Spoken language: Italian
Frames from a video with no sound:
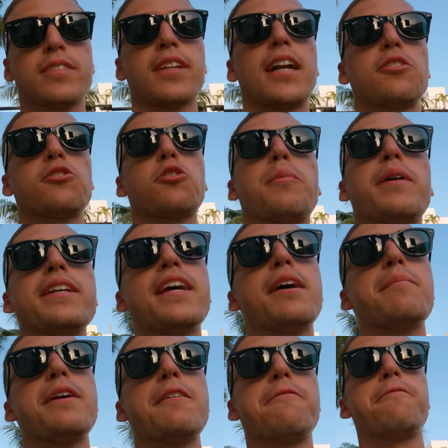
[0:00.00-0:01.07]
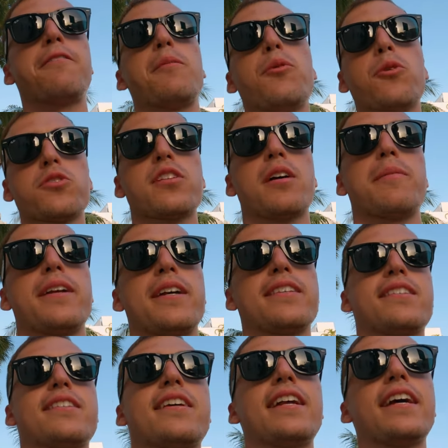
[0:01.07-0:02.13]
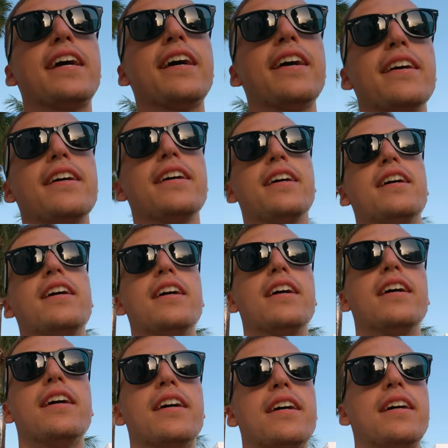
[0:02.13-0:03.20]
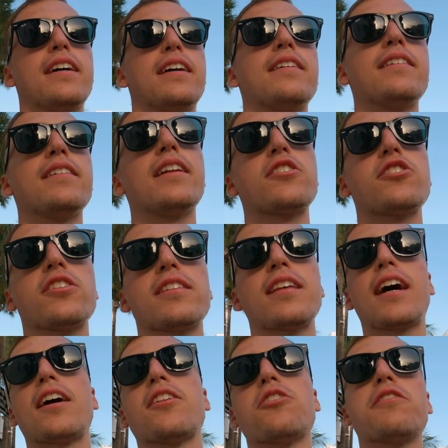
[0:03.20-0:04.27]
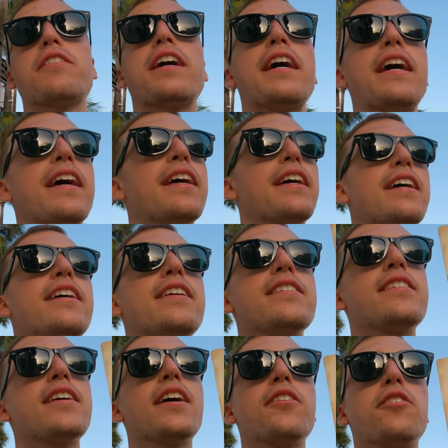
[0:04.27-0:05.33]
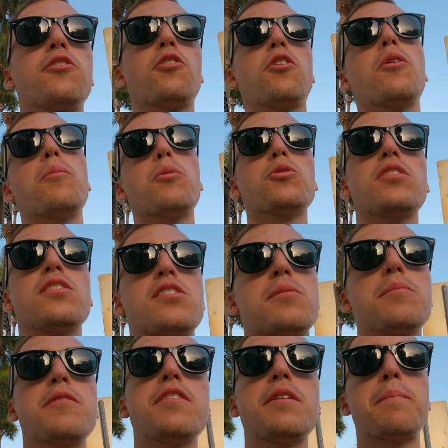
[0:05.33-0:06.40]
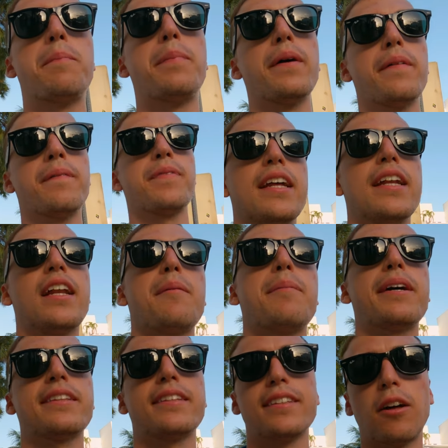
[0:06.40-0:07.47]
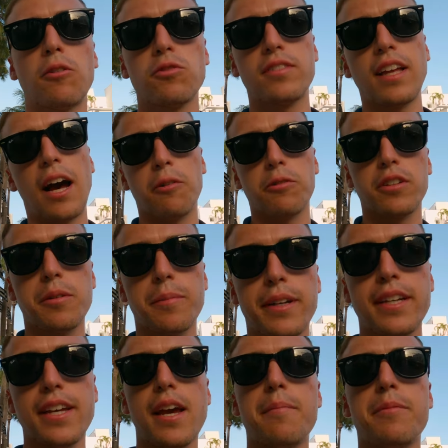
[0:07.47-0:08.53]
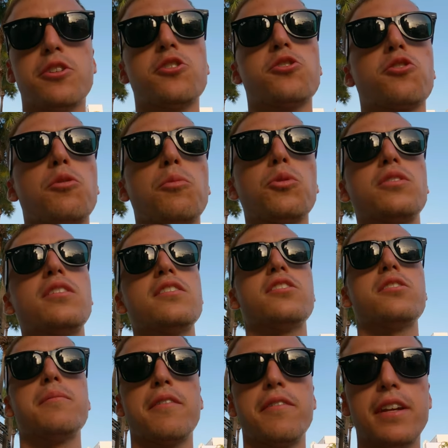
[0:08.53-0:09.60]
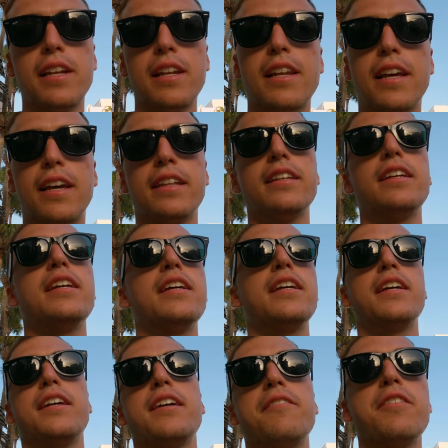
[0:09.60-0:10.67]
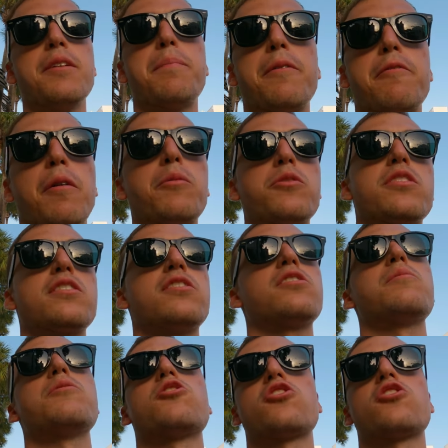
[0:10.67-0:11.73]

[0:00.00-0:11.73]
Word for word: Tra l'altro Miami è famosa per essere eh, la città dove risiedono moltissimi VIP e nella parte downtown di Miami ci sono moltissime ville di VIP famosissimi,